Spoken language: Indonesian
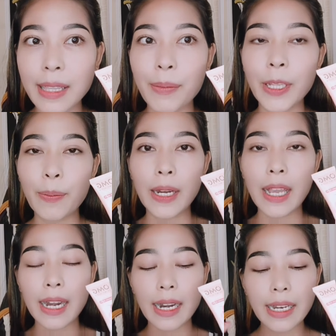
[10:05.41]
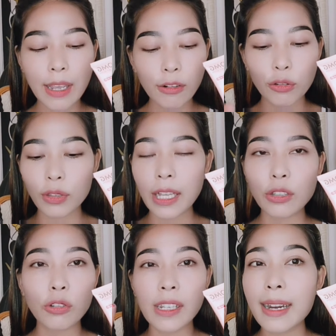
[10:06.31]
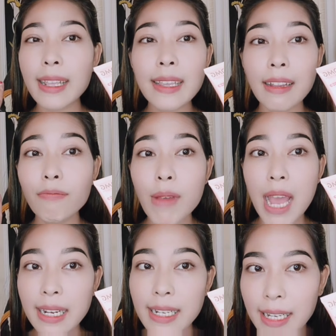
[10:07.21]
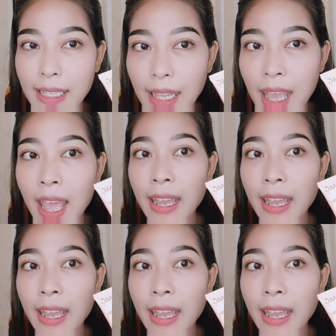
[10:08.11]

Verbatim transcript: teman-teman karena dia untuk teksturnya ringan banget